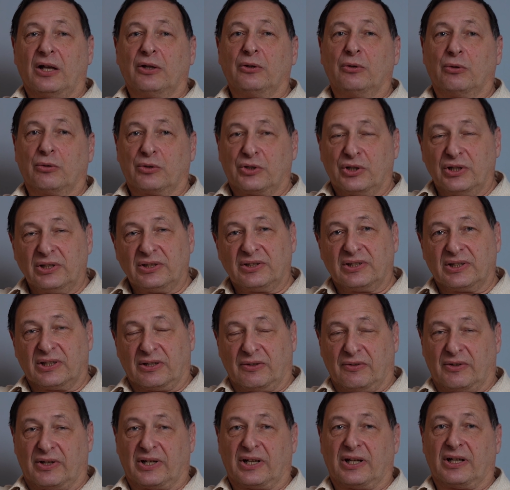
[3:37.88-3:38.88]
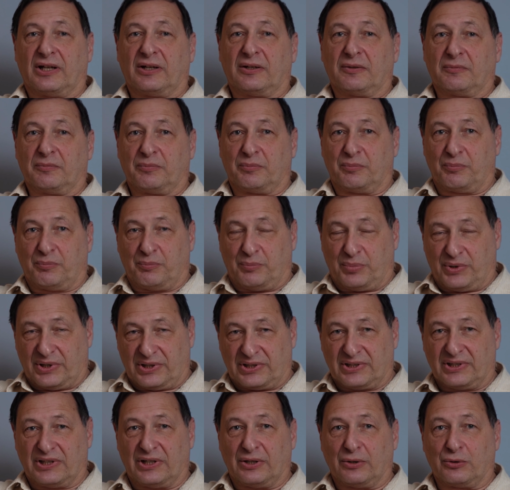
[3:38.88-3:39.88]
Но, честно говоря,
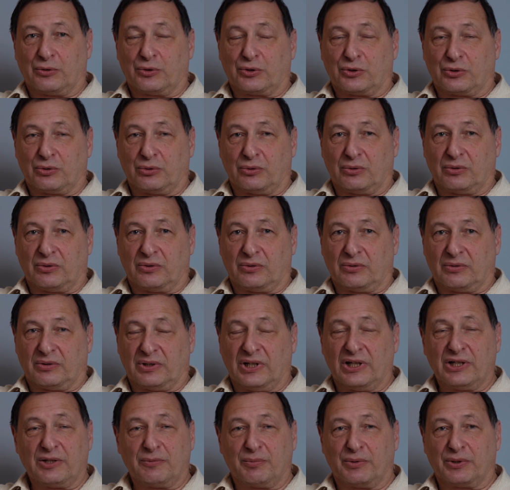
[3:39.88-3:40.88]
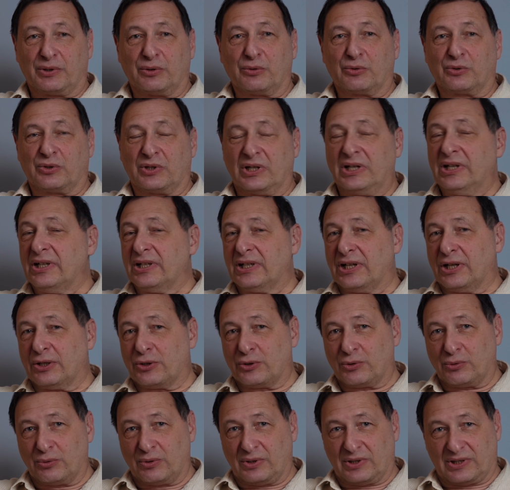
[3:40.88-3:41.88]
признаюсь, что даже при том, что я не
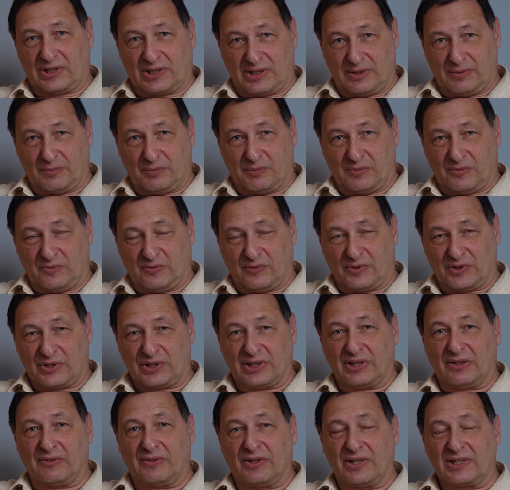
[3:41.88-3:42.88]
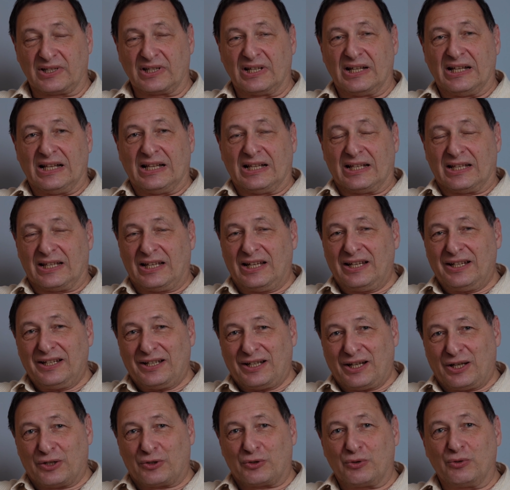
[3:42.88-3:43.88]
хочу ни с кем враждовать, я
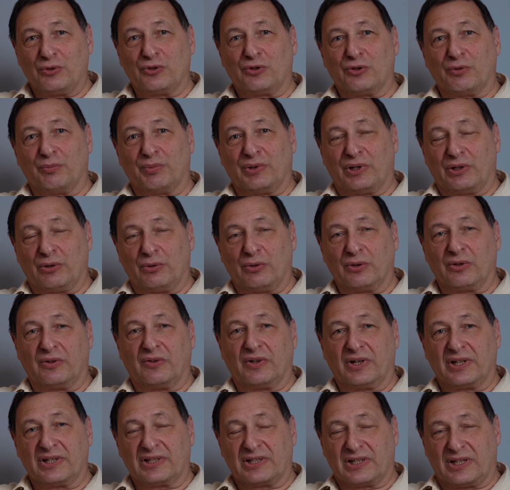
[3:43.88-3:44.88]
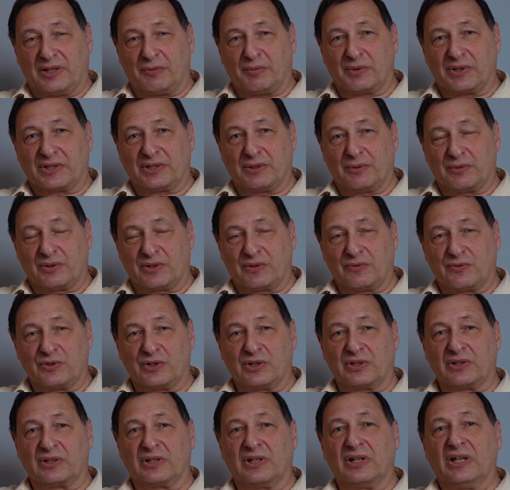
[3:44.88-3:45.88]
не хочу ничего плохого говорить о Максиме
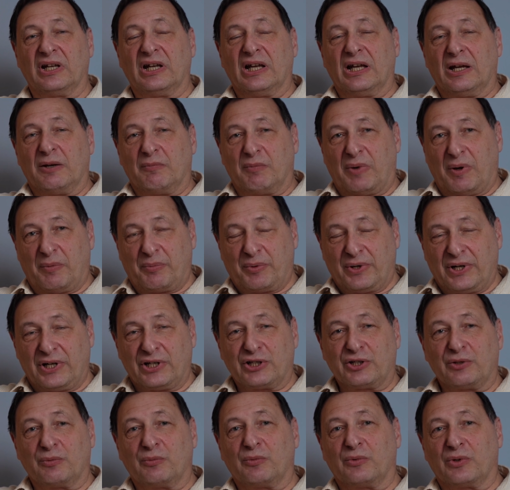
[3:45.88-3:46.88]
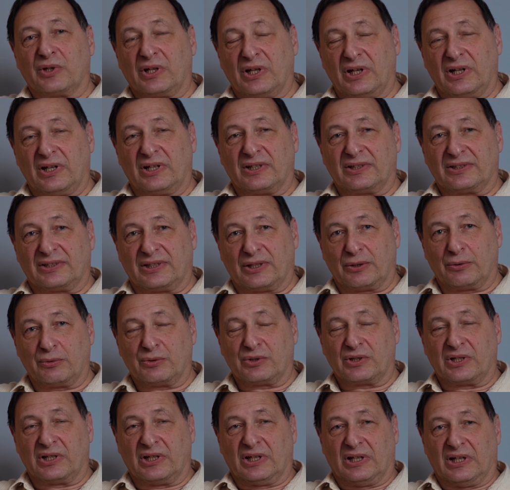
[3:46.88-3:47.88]
Шевченко, по-прежнему я
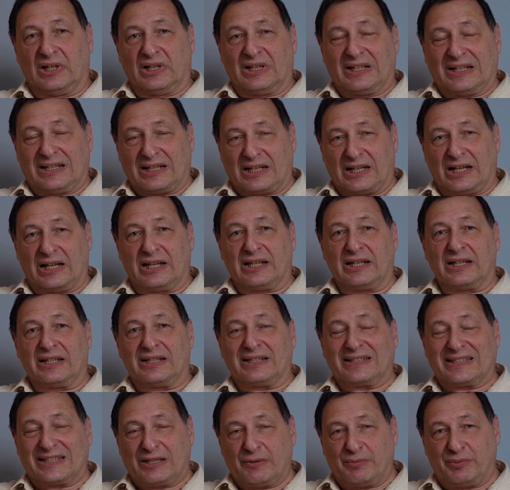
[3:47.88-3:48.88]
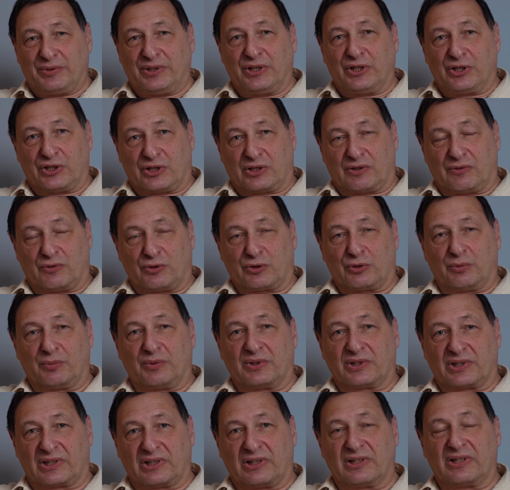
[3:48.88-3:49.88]
остаюсь крайне скептического, чтобы
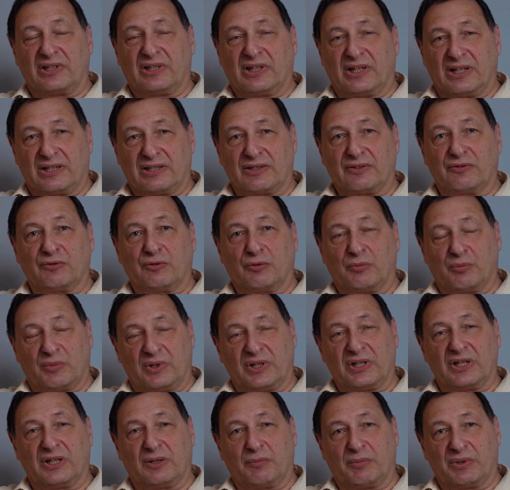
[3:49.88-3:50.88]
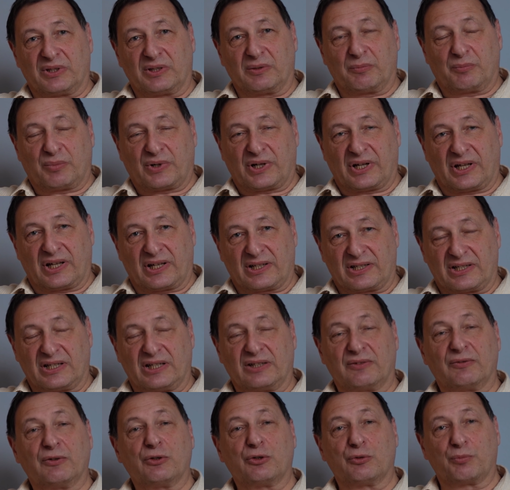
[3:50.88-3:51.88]
не сказать негативного мнения об этом проекте.
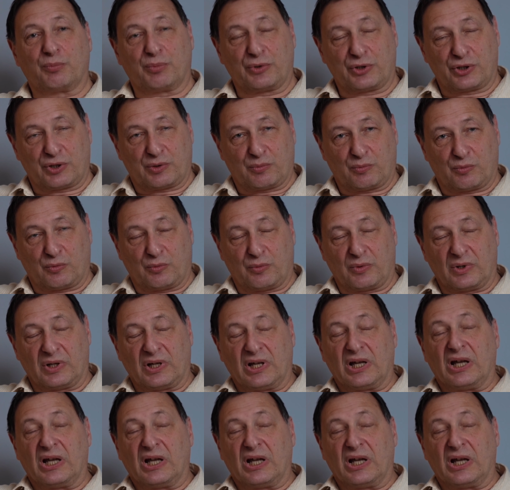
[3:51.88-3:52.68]
Отвечу почему.